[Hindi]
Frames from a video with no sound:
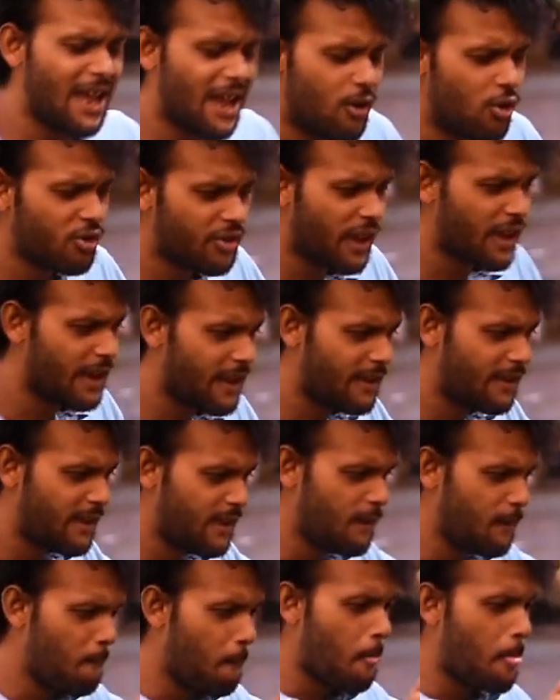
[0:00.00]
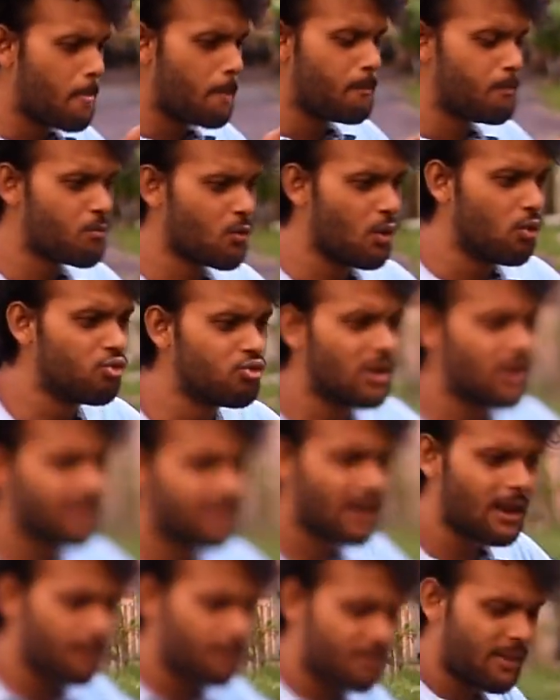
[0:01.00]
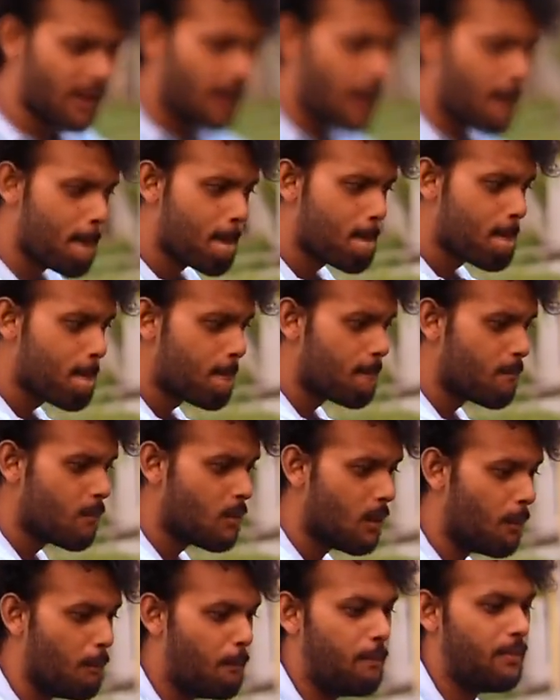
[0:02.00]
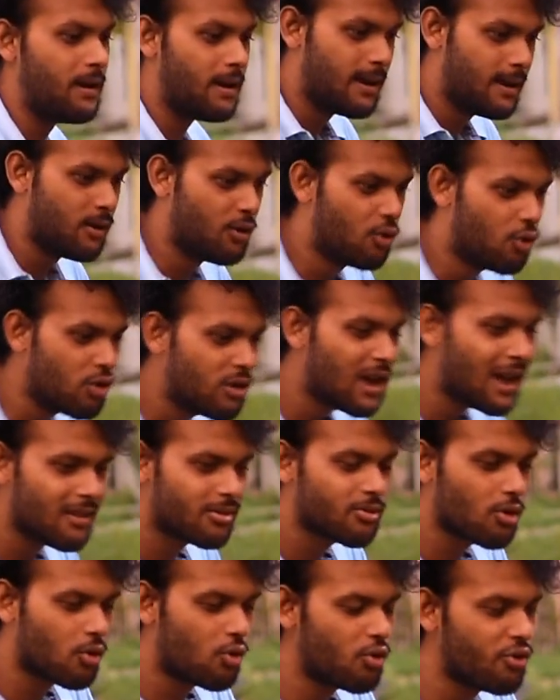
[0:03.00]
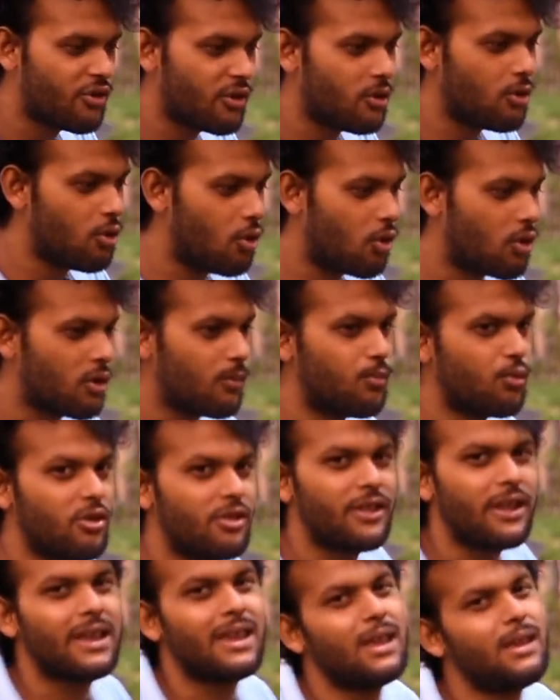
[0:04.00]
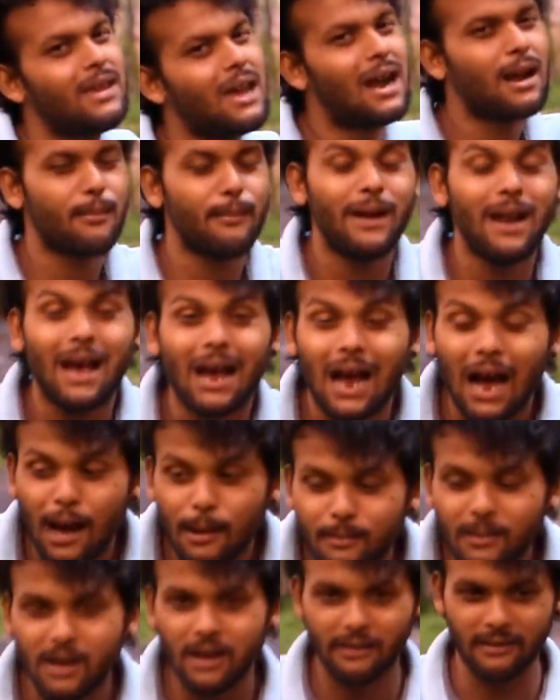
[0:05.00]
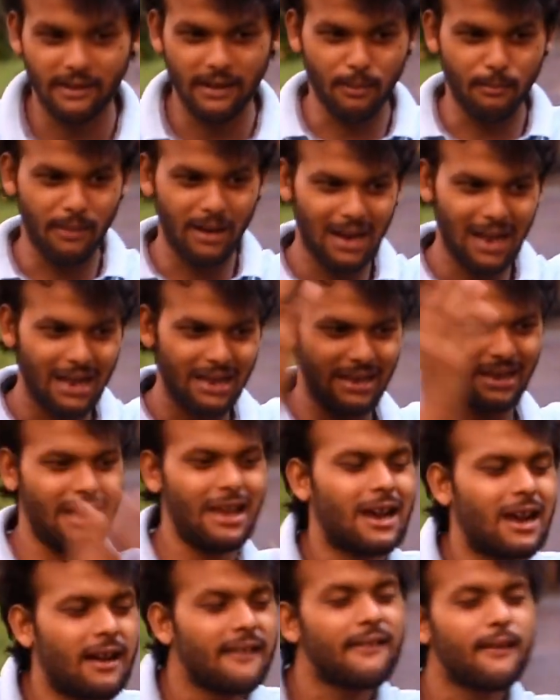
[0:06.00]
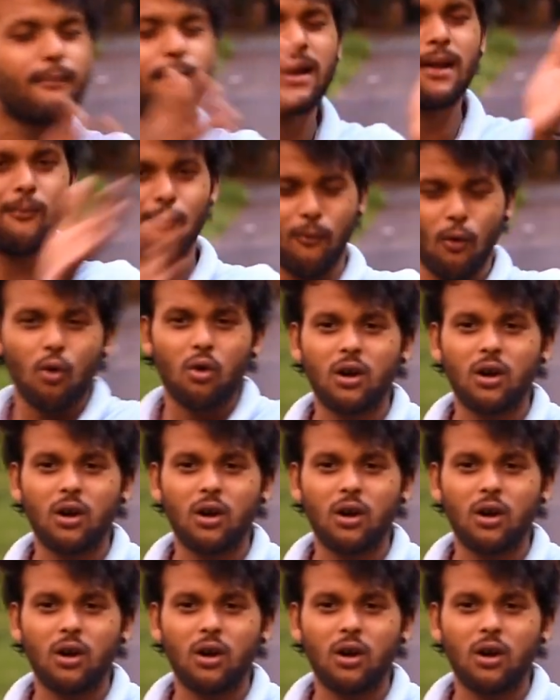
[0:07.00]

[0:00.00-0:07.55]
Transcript: ये होता है कि उधर तरफ से गुड गाइज को कुछ लोग बोलते कि यार मेरा काम कर दे मेरा ये कर दे मेरा वो